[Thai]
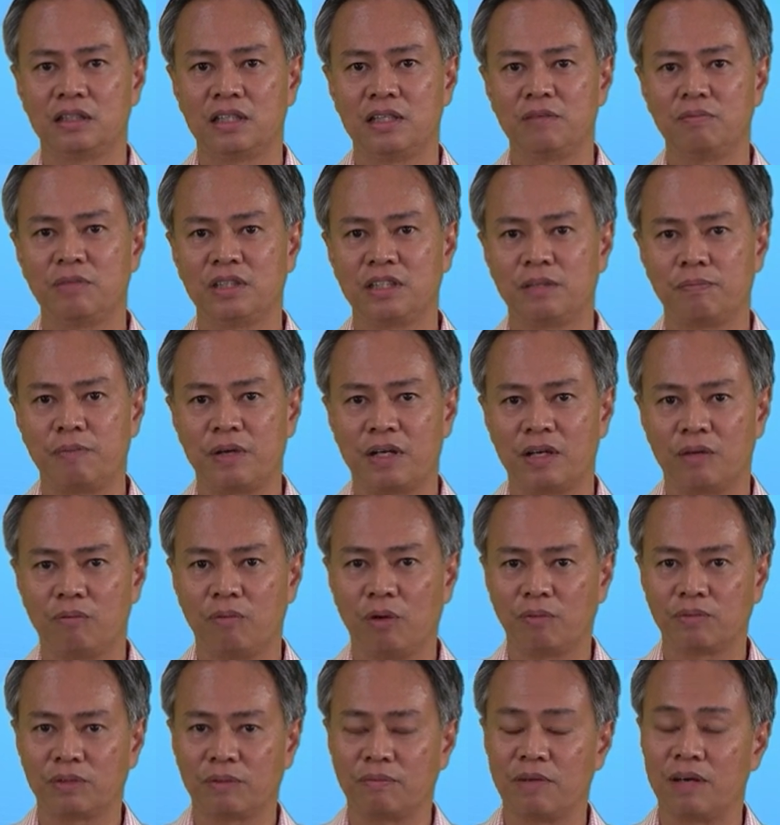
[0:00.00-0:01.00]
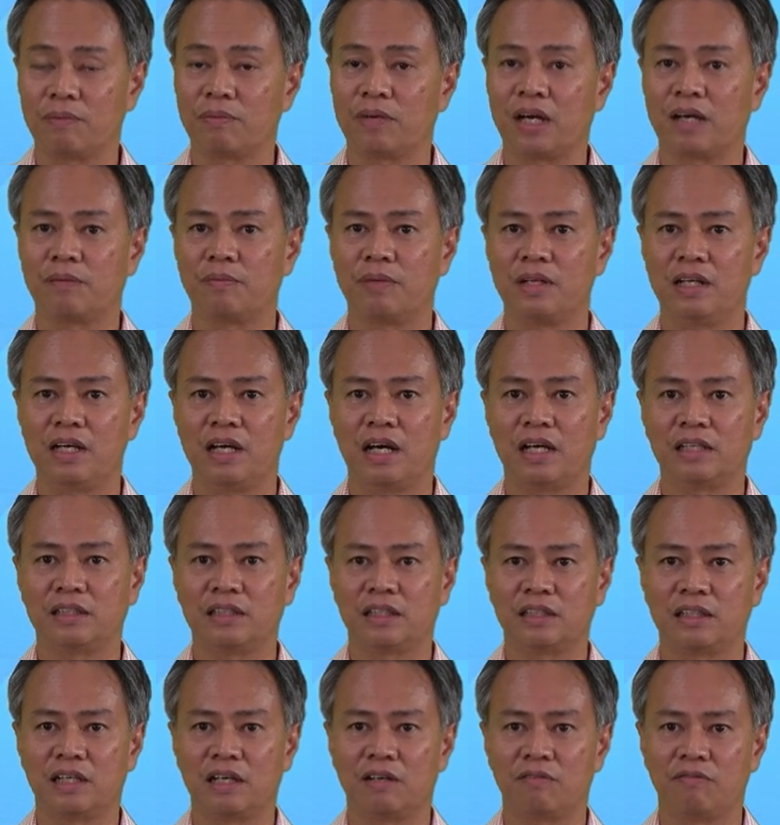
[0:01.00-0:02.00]
ซึ่งมันจะเป็นระบบสำหรับการบริหาร
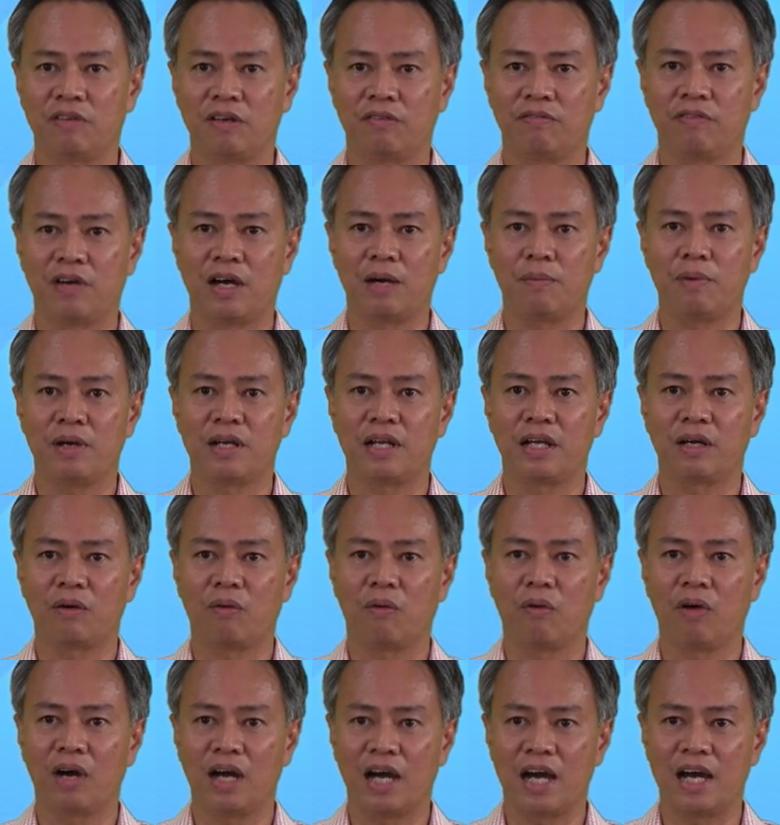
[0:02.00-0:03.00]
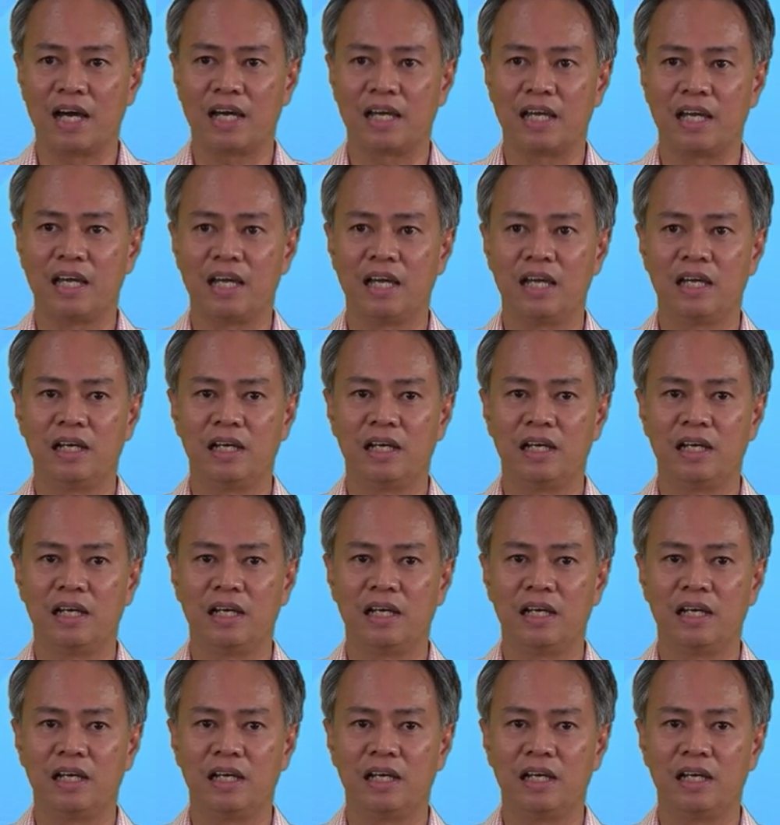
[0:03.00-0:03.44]
จัดการไฟฟ้าภายในโครงข่าย